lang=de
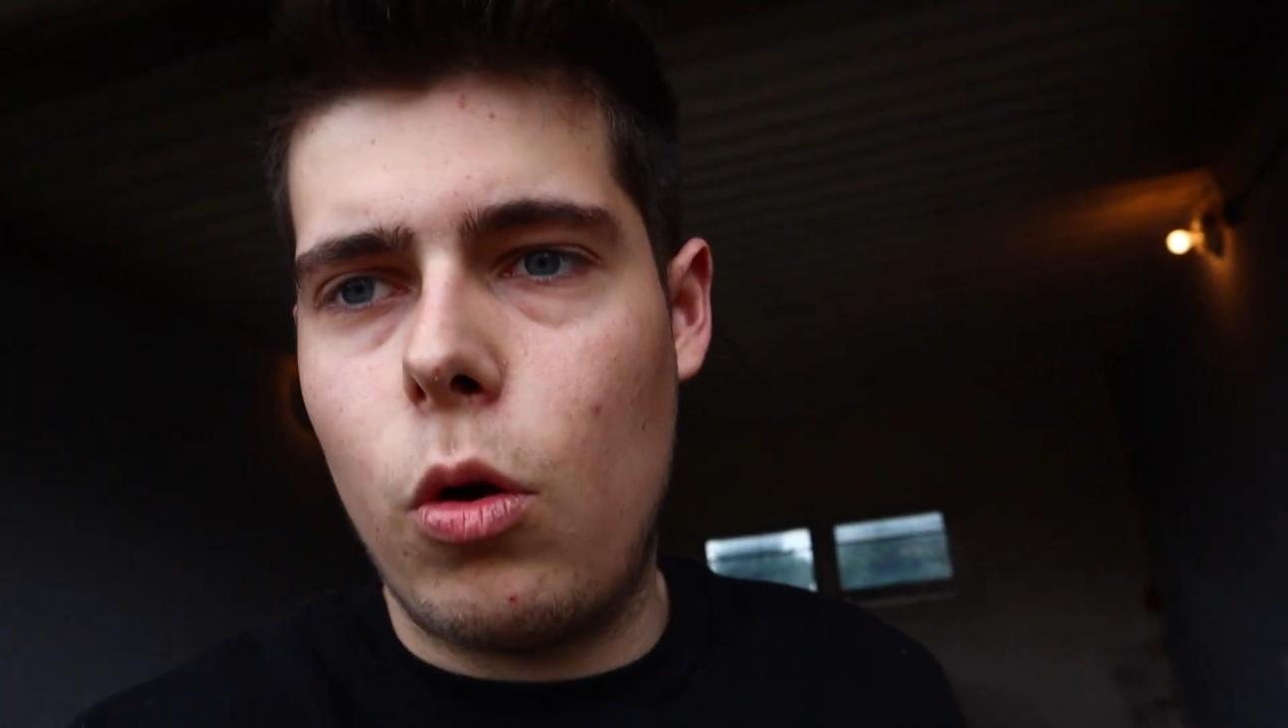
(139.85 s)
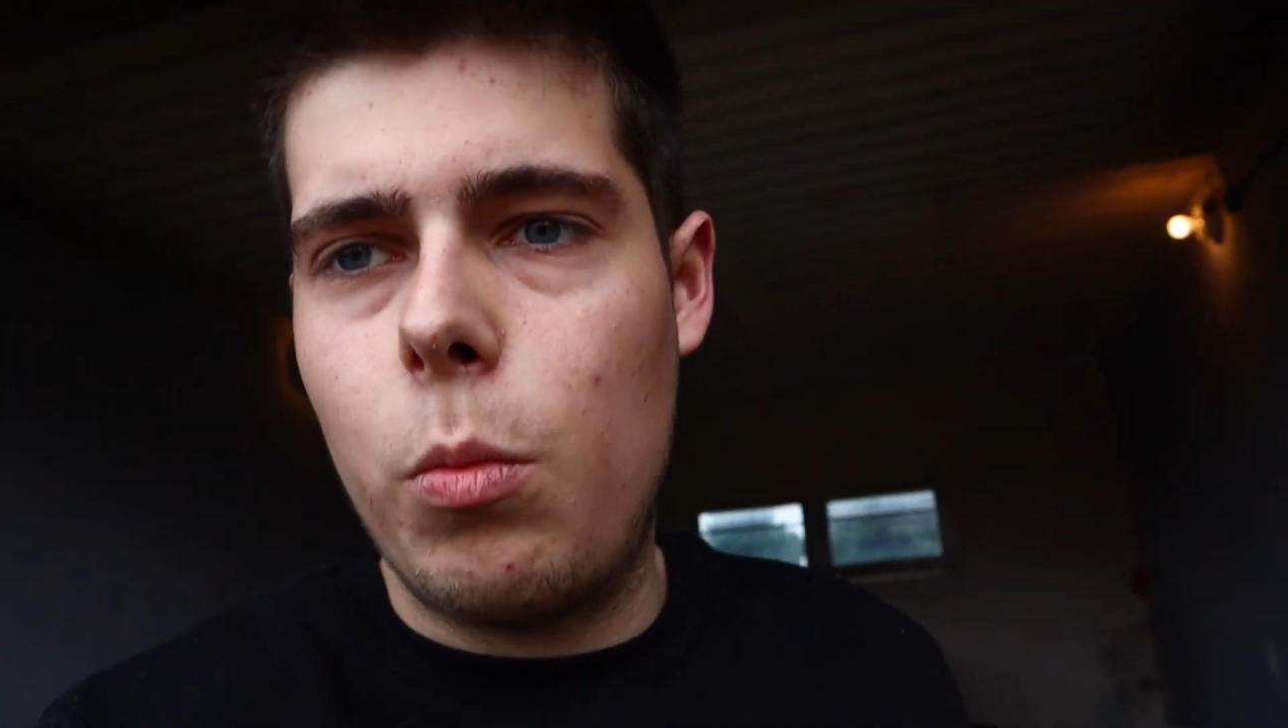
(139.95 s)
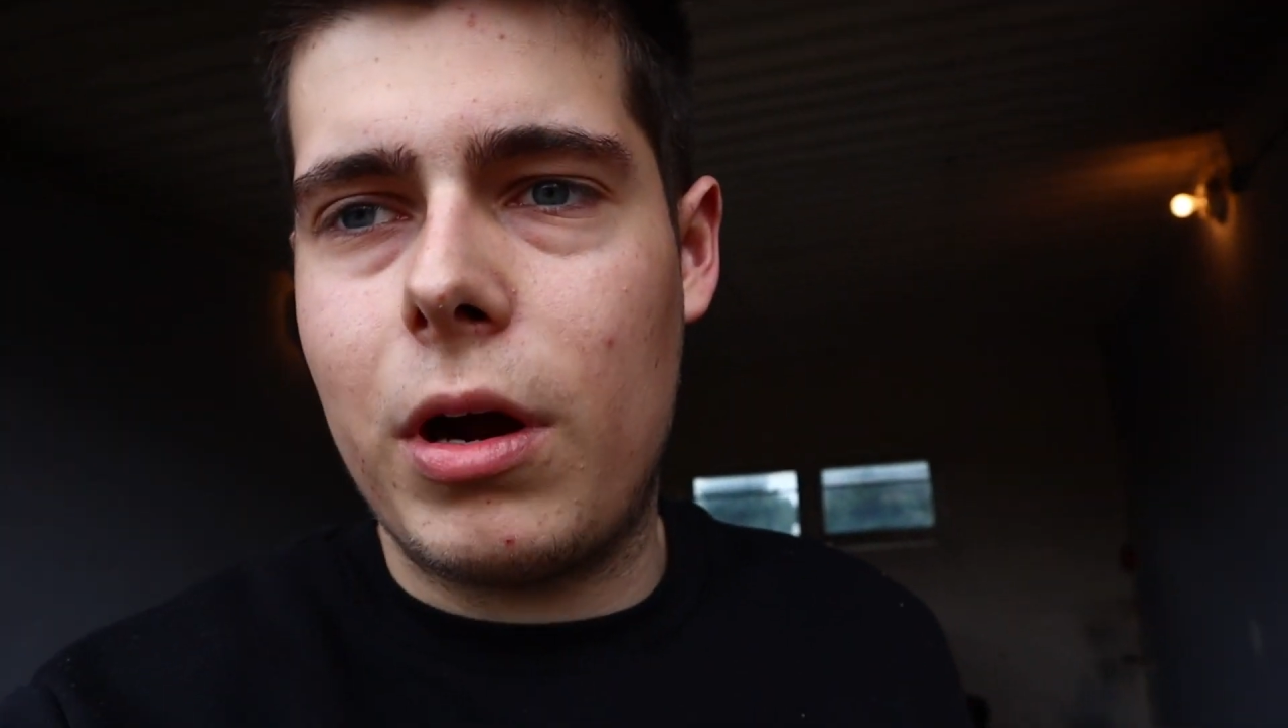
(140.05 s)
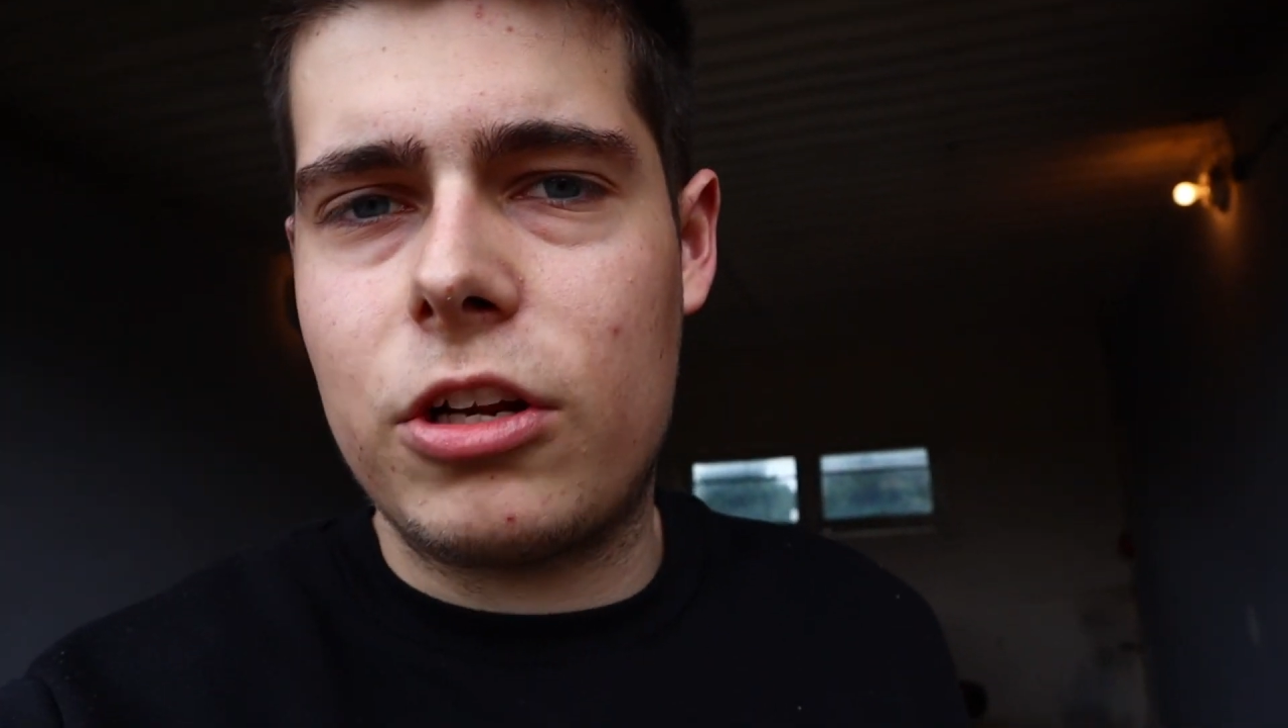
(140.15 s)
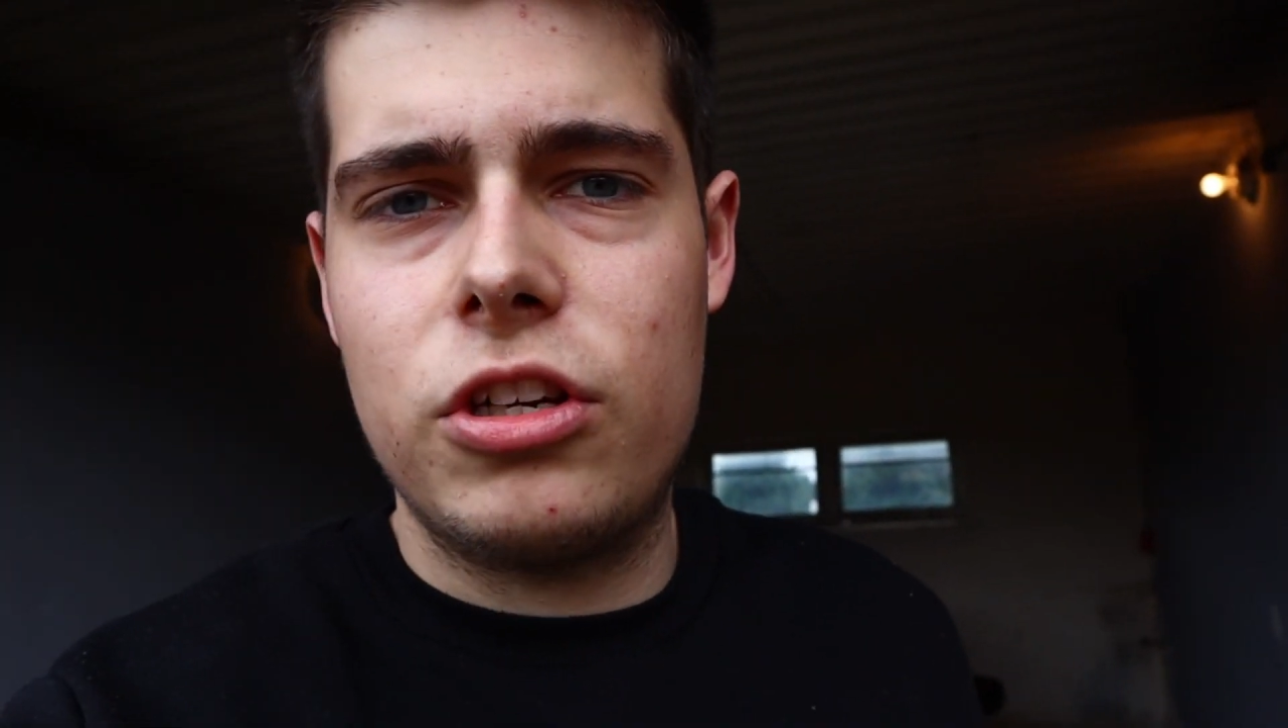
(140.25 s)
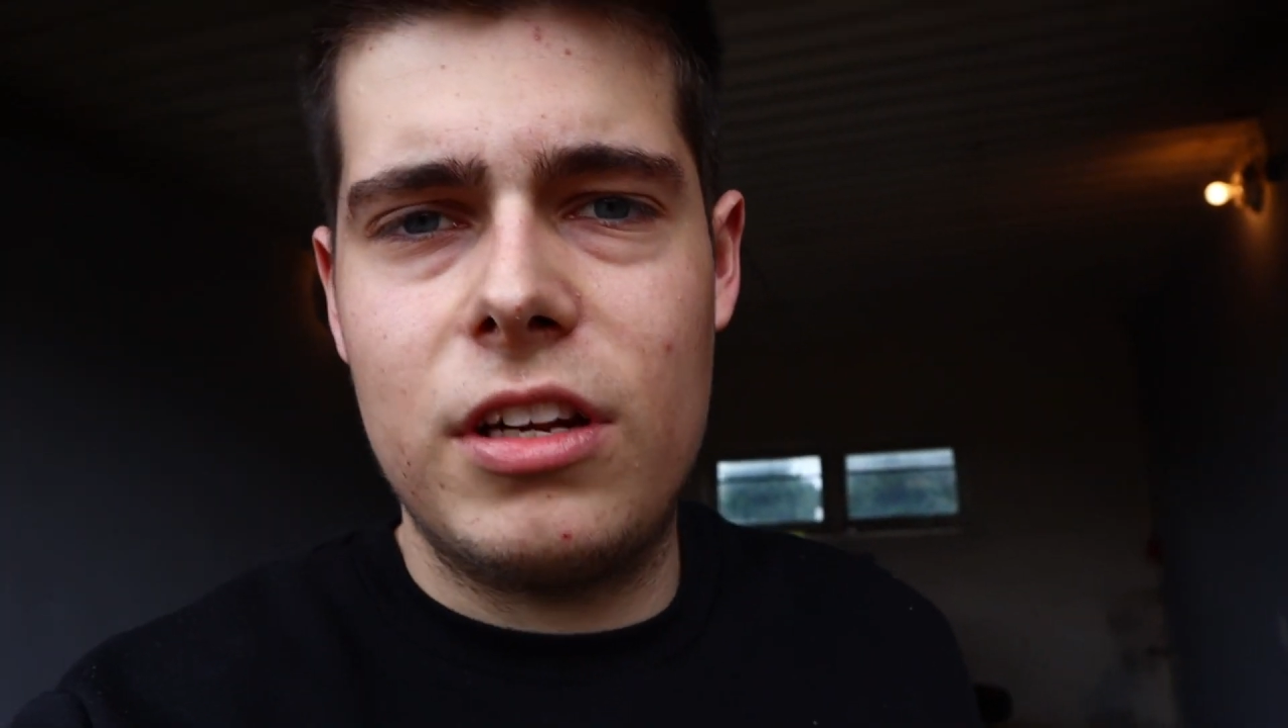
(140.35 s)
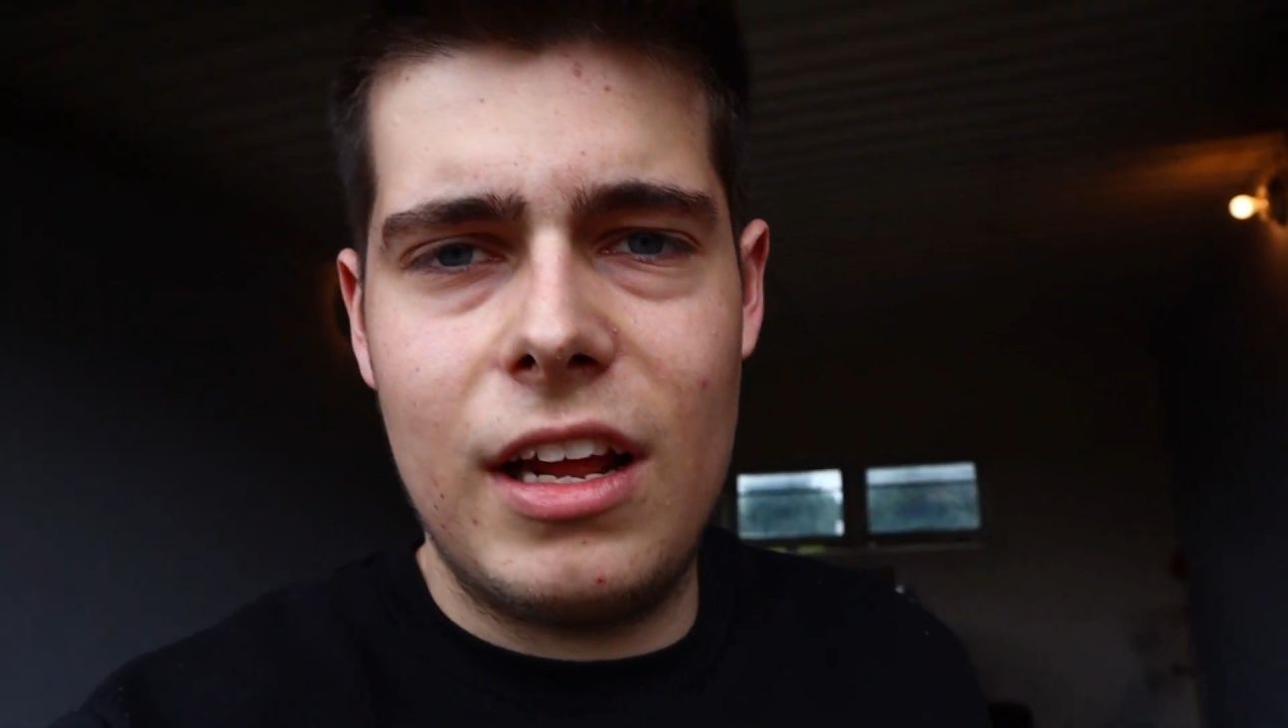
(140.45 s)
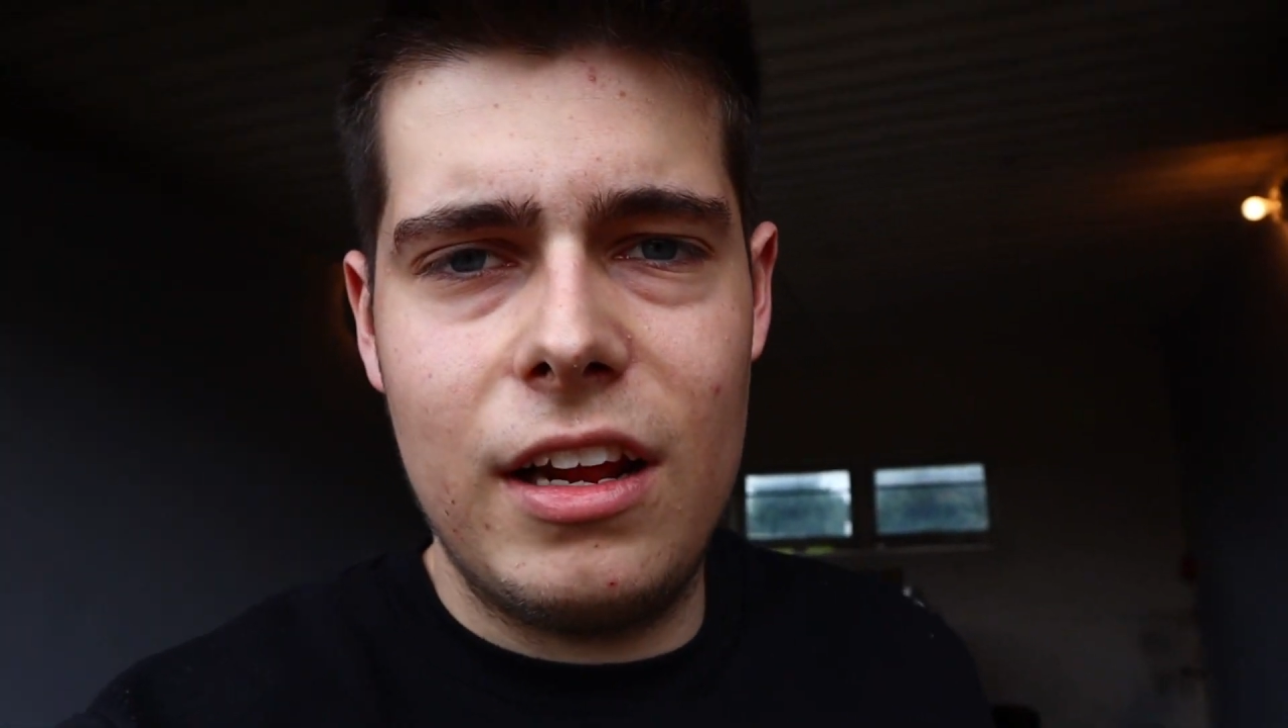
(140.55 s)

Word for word: Low-Budget,